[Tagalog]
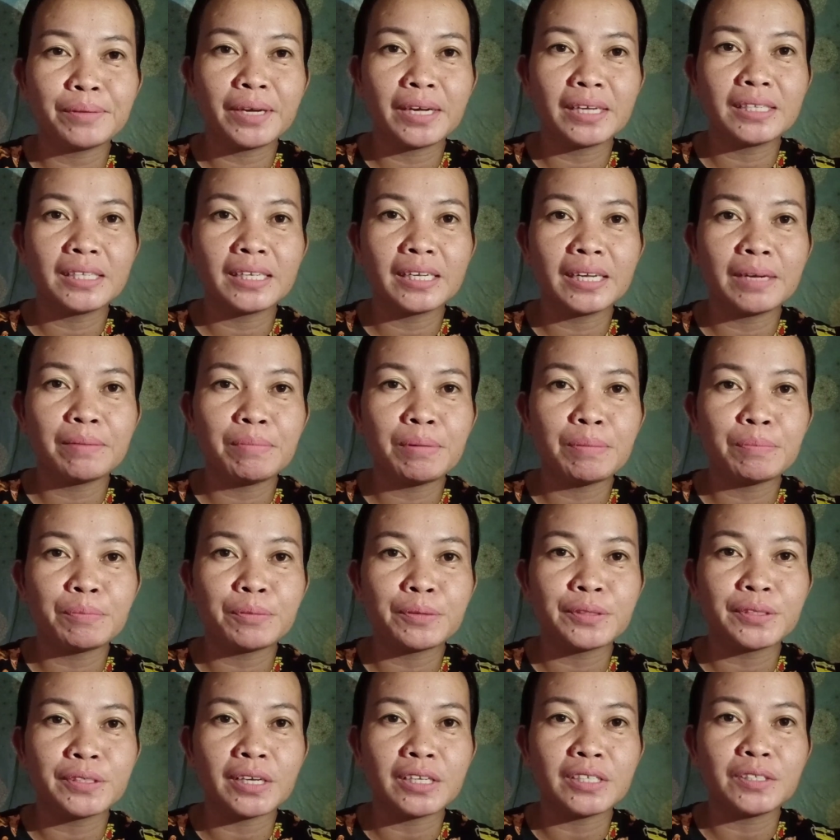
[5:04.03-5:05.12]
magandang gabi
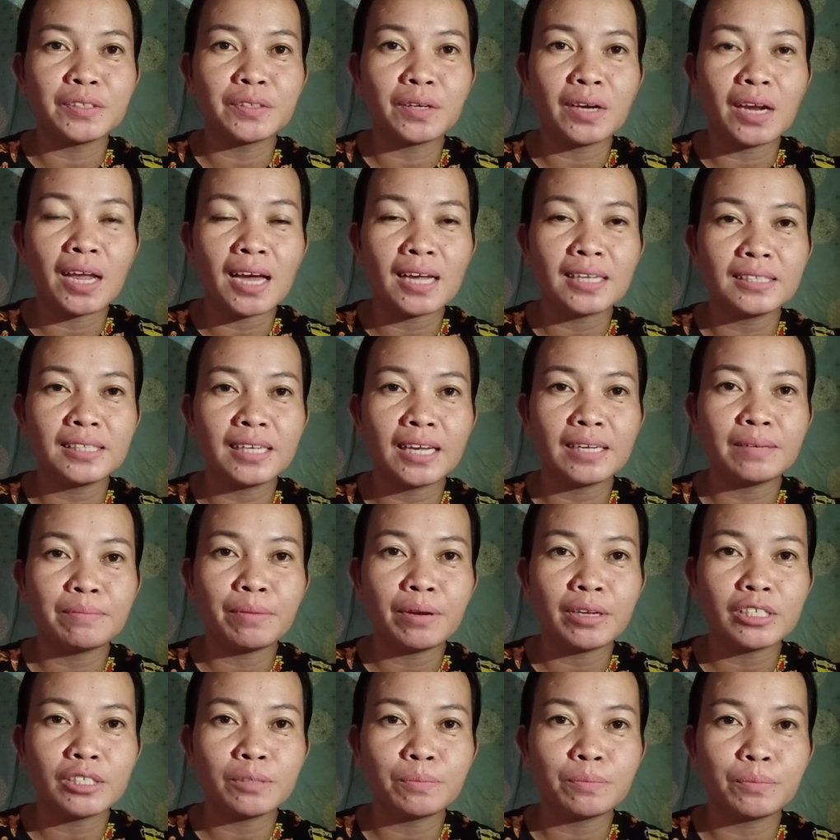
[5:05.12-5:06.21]
po sa inyong lahat. God
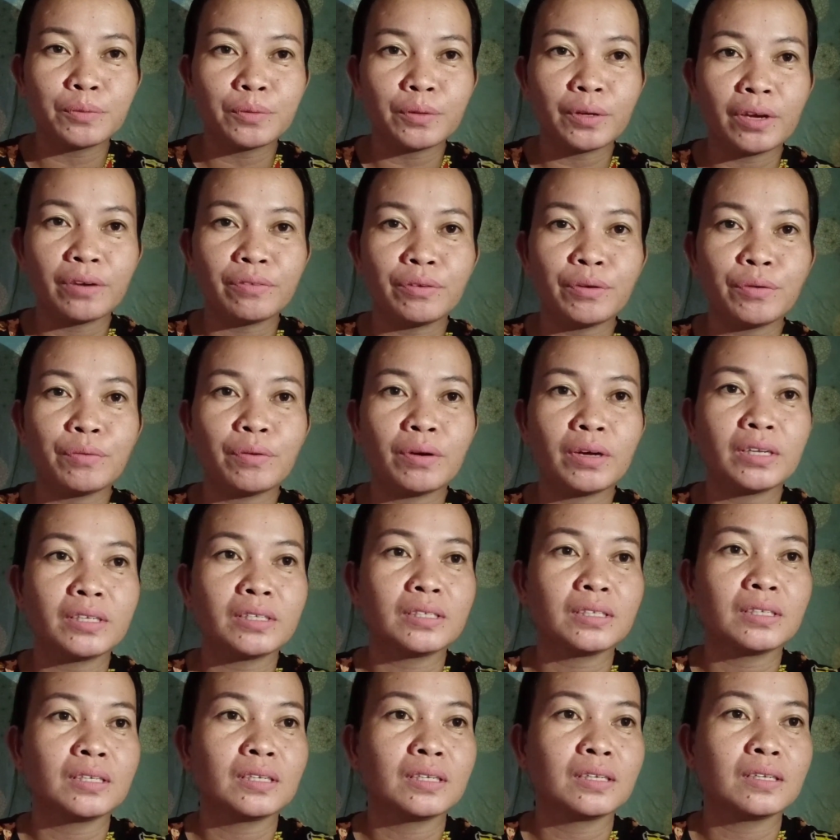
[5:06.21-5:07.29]
bless po
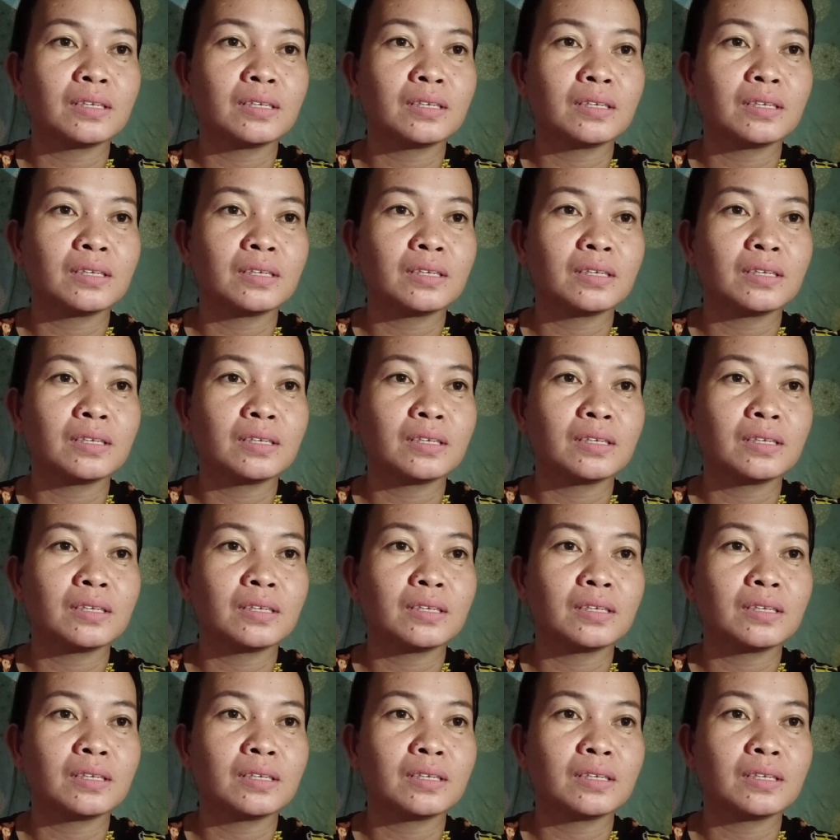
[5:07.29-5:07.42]
everyone.